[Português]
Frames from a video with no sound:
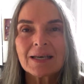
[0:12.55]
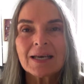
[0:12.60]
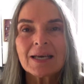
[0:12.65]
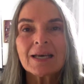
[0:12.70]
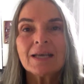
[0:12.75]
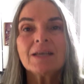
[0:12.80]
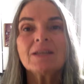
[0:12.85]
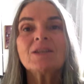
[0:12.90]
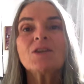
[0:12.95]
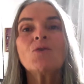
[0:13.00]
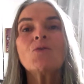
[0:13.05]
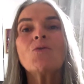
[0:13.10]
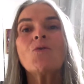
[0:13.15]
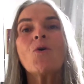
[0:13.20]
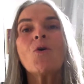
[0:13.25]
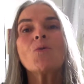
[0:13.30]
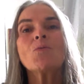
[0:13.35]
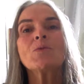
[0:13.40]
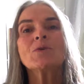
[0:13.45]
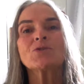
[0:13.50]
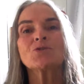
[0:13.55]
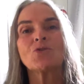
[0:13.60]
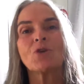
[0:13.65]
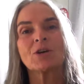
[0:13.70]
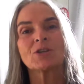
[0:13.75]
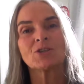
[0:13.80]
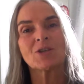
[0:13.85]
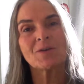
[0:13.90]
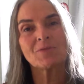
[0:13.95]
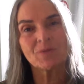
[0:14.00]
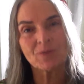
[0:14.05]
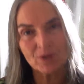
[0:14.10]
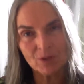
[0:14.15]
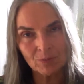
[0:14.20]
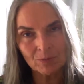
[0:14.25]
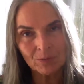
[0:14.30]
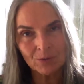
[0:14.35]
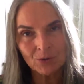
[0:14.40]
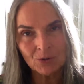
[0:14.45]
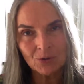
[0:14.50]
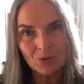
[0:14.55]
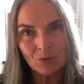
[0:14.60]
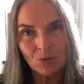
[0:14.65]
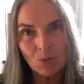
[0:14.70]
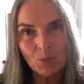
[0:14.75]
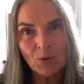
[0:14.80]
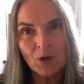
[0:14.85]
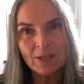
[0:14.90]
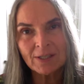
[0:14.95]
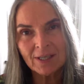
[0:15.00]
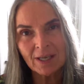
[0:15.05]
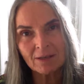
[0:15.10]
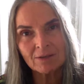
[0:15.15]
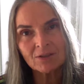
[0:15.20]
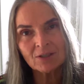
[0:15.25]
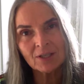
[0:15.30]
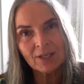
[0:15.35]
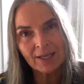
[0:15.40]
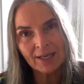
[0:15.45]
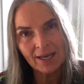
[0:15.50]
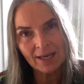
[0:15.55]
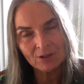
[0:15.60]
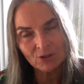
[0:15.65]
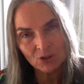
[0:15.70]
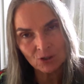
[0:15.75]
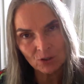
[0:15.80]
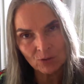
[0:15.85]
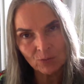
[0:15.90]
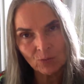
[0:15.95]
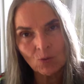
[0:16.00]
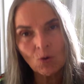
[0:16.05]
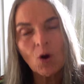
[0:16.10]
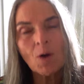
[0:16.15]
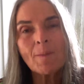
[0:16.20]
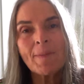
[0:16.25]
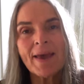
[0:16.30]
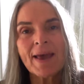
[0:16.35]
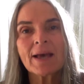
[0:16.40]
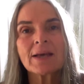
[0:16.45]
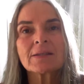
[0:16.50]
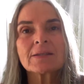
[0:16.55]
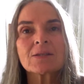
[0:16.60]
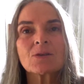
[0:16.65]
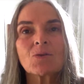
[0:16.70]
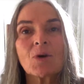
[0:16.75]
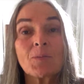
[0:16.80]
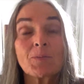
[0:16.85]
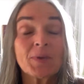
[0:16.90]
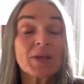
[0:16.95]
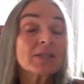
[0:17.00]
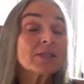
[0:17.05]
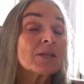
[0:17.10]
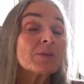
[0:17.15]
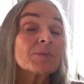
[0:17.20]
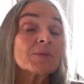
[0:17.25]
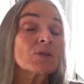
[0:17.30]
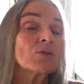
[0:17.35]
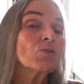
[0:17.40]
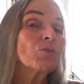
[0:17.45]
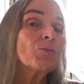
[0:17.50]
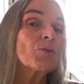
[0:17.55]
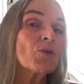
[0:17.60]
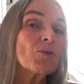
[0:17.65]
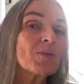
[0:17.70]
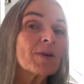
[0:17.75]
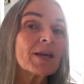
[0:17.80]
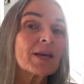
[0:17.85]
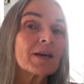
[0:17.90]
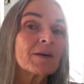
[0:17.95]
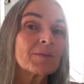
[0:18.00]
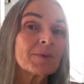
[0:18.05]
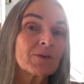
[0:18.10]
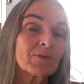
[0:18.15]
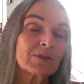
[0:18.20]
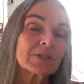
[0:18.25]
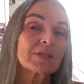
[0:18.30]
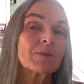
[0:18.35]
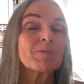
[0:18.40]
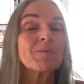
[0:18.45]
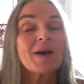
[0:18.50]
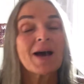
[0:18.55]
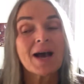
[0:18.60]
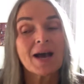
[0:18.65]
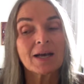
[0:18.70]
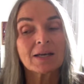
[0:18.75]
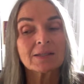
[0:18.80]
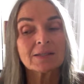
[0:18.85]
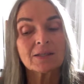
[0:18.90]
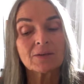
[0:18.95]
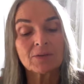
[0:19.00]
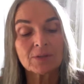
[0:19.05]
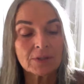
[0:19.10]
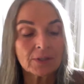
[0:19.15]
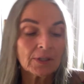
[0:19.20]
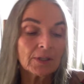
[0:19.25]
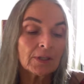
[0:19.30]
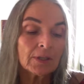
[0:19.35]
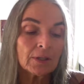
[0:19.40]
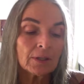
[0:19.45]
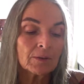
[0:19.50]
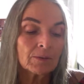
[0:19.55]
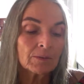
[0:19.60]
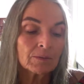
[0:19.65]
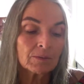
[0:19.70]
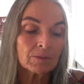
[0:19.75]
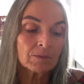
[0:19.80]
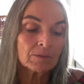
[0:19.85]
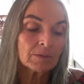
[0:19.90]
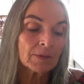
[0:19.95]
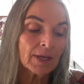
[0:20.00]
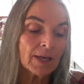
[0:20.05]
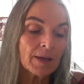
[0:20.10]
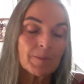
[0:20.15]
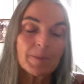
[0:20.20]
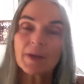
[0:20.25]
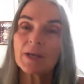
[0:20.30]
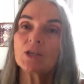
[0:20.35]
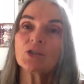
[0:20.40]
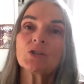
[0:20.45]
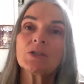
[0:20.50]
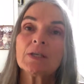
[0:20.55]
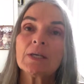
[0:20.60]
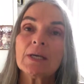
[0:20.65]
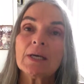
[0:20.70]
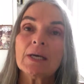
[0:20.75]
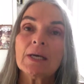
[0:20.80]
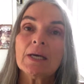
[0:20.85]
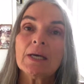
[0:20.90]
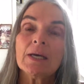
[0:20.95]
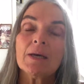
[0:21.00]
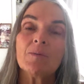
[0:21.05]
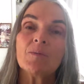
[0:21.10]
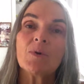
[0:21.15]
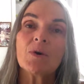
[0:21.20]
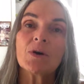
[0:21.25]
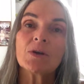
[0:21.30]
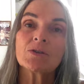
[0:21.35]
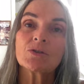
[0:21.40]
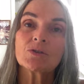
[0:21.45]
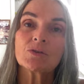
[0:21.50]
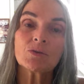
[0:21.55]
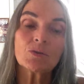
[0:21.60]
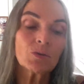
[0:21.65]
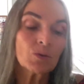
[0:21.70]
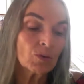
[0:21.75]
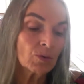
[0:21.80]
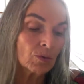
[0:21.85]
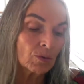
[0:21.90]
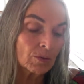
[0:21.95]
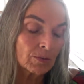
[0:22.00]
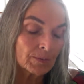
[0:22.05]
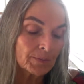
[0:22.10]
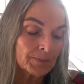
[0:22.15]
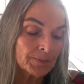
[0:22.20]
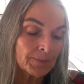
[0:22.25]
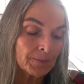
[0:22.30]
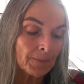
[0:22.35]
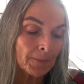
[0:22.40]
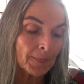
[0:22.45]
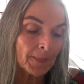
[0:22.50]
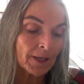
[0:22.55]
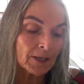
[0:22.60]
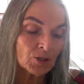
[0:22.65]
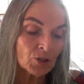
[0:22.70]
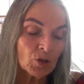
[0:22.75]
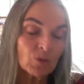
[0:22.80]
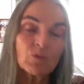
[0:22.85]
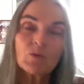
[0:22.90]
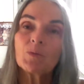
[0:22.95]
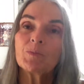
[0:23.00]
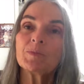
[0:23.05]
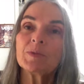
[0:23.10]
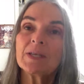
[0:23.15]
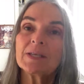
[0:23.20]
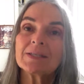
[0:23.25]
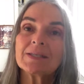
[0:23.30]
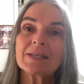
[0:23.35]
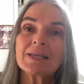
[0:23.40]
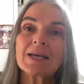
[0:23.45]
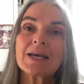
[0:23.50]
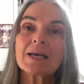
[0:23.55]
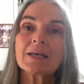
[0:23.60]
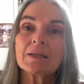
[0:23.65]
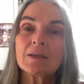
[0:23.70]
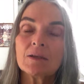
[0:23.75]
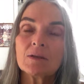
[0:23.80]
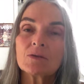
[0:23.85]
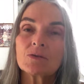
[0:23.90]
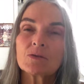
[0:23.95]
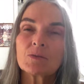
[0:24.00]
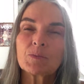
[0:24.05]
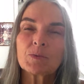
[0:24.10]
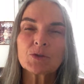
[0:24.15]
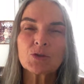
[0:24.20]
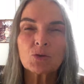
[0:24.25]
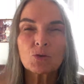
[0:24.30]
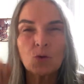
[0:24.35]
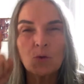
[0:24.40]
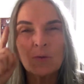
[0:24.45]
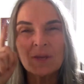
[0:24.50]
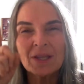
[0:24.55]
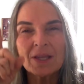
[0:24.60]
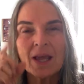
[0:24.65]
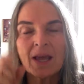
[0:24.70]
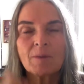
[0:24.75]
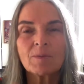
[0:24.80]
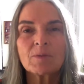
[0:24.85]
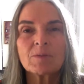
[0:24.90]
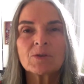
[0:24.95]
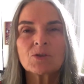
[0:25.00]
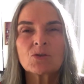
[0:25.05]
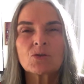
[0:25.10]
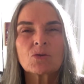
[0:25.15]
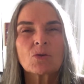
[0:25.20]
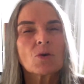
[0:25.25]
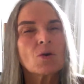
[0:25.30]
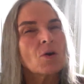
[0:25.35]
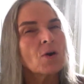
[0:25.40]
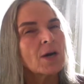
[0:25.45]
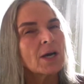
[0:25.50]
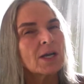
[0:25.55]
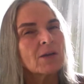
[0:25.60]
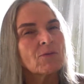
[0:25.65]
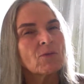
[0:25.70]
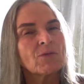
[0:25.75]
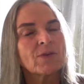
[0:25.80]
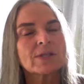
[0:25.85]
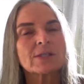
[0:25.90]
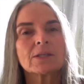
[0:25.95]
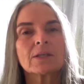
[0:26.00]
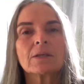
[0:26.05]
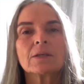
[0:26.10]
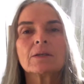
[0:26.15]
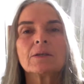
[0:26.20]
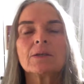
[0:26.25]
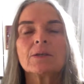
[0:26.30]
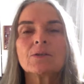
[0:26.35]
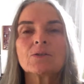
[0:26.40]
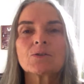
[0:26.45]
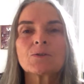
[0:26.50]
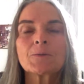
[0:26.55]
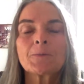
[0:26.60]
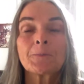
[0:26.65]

Então, como nós já vimos, o processo de criativo começa com a percepção do problema. Você passa e assim, de repente posso. Acho que eu vou desenhar isso. Puxa, eu tô com uma ideia para uma história, vou fazer isso.